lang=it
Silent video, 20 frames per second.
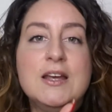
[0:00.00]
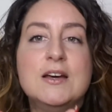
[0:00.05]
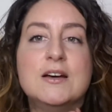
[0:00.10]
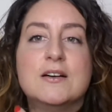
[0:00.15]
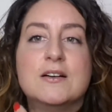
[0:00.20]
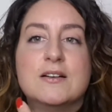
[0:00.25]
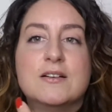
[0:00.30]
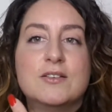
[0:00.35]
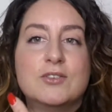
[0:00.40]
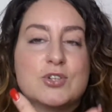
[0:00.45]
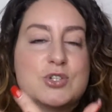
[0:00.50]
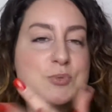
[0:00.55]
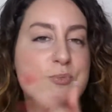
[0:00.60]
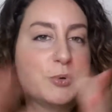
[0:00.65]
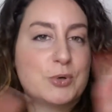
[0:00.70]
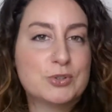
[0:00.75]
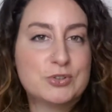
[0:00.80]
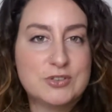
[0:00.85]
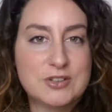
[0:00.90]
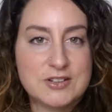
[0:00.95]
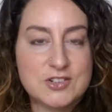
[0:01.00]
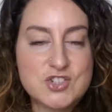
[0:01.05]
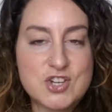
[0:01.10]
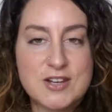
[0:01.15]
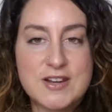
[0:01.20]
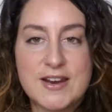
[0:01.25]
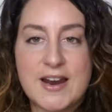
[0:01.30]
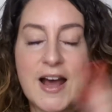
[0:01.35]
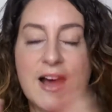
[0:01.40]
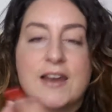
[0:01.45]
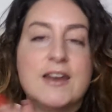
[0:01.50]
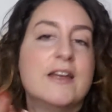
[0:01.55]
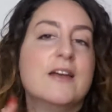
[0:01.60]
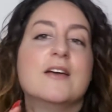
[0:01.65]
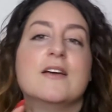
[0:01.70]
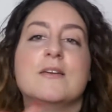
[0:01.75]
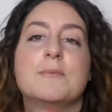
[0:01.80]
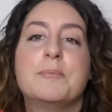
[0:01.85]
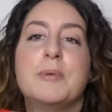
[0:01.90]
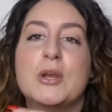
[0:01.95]
eh, lo sport in
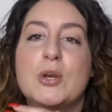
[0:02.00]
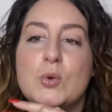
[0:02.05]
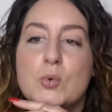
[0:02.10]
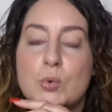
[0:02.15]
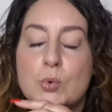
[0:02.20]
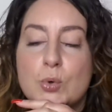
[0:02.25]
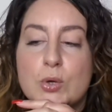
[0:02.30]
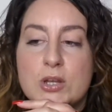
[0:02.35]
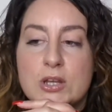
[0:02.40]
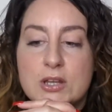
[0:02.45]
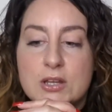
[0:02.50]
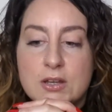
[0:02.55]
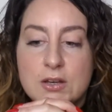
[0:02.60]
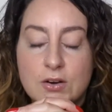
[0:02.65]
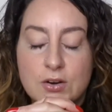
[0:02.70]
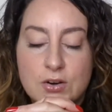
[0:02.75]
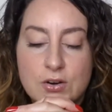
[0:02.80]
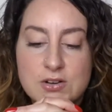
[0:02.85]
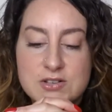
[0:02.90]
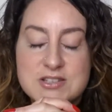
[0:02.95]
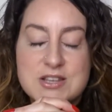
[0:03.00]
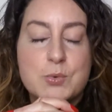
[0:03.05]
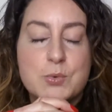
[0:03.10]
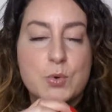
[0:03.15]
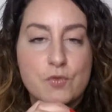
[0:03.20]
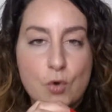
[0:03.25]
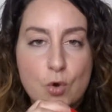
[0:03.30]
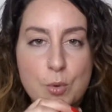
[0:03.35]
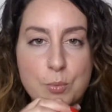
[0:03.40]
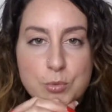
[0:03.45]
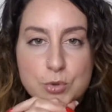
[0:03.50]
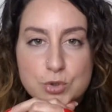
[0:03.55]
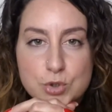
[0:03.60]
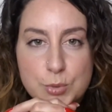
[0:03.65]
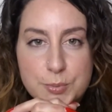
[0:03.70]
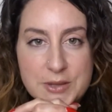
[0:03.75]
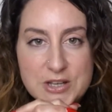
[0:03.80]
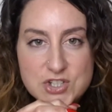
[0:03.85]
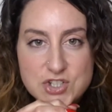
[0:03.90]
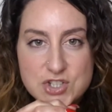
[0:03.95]
generale. Per cui eh, seguivo con
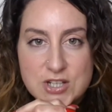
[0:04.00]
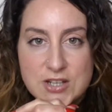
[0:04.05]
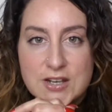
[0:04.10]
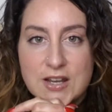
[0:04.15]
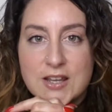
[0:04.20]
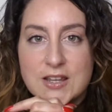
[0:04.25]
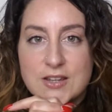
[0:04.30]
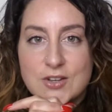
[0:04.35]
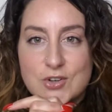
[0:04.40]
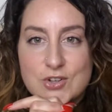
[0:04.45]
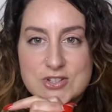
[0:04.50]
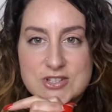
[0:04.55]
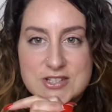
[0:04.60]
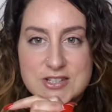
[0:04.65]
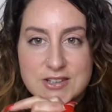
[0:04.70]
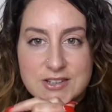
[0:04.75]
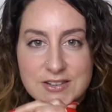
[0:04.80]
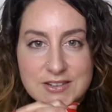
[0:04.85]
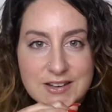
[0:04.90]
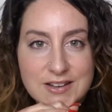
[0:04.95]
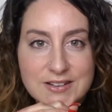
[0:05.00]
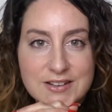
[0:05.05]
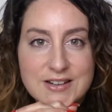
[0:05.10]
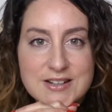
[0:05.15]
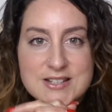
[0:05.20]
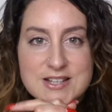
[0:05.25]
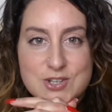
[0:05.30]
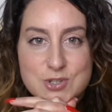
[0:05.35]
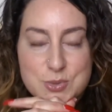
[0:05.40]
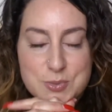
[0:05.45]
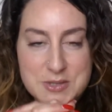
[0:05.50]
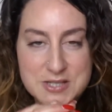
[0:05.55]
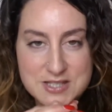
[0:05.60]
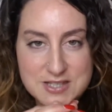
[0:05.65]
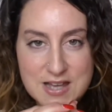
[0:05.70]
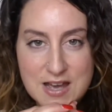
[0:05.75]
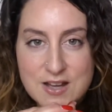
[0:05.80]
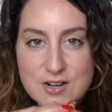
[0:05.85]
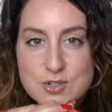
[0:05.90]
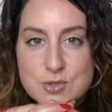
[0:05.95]
molto piacere i consigli di Annalisa
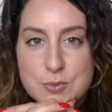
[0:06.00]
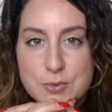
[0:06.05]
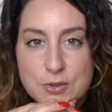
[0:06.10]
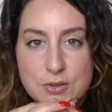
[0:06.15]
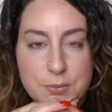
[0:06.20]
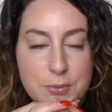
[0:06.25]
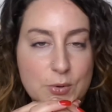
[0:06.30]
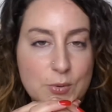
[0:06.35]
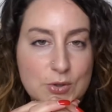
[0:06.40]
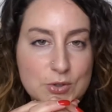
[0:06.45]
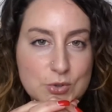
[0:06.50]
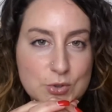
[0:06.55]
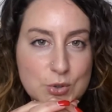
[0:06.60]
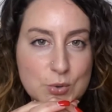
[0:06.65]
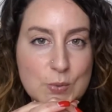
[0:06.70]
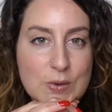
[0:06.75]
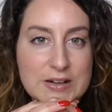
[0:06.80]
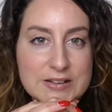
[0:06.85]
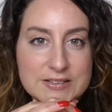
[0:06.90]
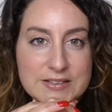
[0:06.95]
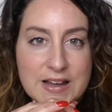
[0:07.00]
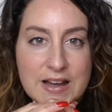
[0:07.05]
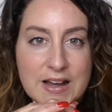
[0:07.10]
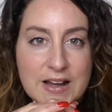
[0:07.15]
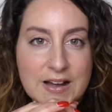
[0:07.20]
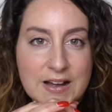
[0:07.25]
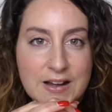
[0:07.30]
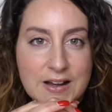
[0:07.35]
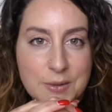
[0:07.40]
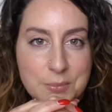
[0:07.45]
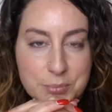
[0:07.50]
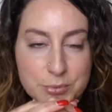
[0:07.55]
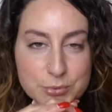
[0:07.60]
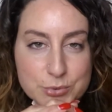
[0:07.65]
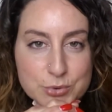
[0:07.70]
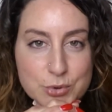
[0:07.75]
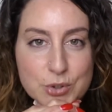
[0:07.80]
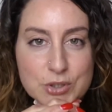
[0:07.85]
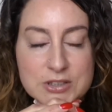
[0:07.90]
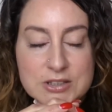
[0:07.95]
Superstarus per, per quanto riguarda
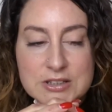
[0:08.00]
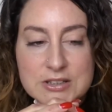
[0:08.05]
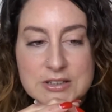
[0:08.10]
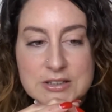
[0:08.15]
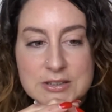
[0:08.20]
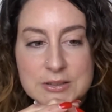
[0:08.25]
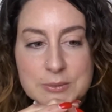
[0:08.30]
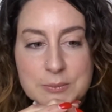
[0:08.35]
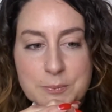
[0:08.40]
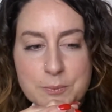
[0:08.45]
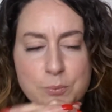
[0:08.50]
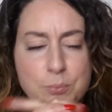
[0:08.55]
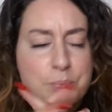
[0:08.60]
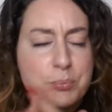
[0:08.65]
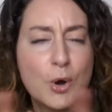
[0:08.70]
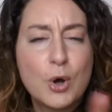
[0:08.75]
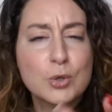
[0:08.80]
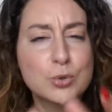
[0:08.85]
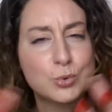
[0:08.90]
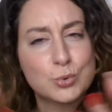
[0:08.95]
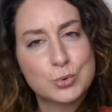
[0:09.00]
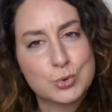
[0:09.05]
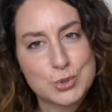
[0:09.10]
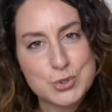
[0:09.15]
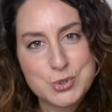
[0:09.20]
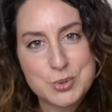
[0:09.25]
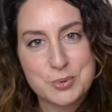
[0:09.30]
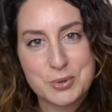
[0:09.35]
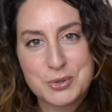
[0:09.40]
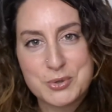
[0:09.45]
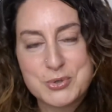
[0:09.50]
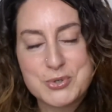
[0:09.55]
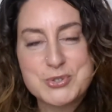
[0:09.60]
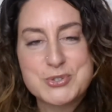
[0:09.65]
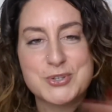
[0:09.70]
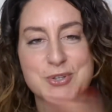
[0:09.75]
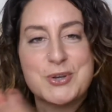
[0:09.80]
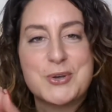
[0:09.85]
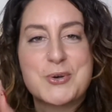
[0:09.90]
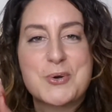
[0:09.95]
appunto i, un po' tutto il suo
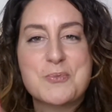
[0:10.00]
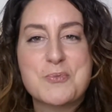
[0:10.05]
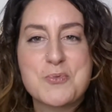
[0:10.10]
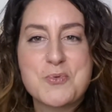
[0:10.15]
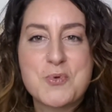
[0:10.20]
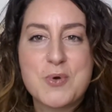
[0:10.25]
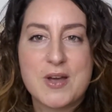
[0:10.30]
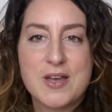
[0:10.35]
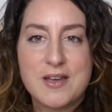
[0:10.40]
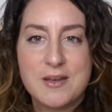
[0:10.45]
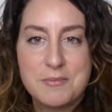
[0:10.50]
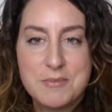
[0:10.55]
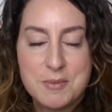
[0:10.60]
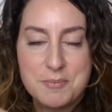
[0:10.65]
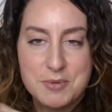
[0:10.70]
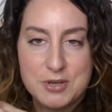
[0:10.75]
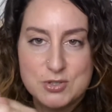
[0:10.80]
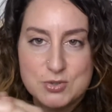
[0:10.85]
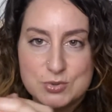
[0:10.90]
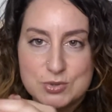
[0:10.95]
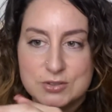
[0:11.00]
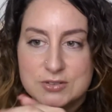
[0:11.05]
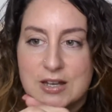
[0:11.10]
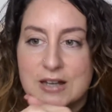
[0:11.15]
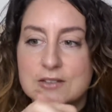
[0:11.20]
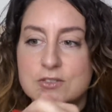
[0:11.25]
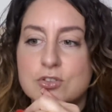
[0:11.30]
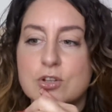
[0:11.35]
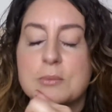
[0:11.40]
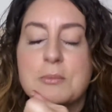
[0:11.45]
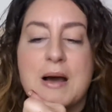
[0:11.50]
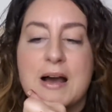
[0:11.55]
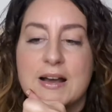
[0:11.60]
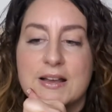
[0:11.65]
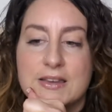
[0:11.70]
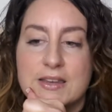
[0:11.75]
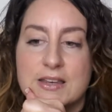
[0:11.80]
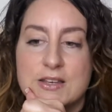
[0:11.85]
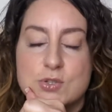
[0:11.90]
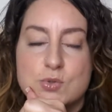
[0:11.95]
percorso che comunque mi è piaciuto tanto, ma
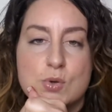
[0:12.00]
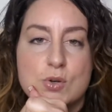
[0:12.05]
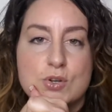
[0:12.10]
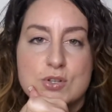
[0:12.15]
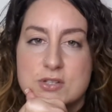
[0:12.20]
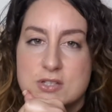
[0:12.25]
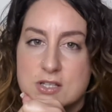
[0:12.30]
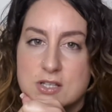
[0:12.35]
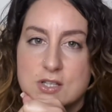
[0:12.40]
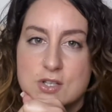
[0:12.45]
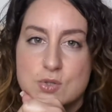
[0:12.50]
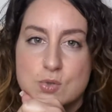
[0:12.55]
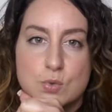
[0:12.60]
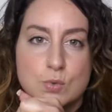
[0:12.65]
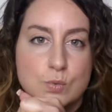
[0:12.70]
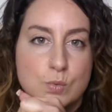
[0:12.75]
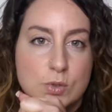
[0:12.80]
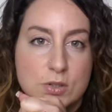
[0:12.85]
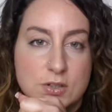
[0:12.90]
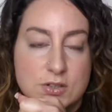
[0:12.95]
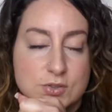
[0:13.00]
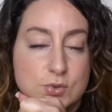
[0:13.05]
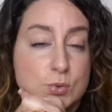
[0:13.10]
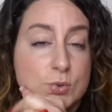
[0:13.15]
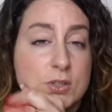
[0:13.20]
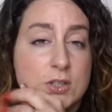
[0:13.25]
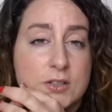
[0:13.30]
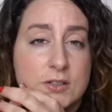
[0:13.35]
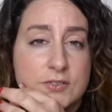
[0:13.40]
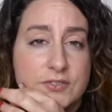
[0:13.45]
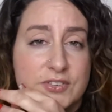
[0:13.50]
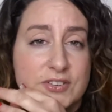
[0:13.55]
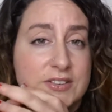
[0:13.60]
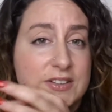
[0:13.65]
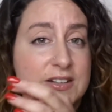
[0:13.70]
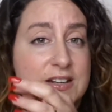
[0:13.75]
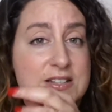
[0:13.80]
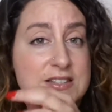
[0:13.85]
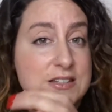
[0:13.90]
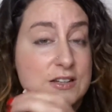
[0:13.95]
anche i suoi consigli sul, sul
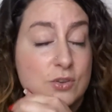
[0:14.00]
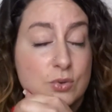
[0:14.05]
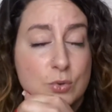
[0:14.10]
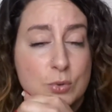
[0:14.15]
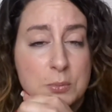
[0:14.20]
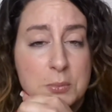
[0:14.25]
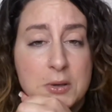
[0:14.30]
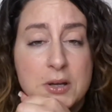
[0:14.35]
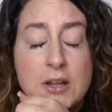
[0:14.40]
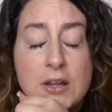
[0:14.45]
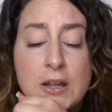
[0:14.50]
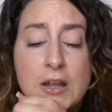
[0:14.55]
fitness at home,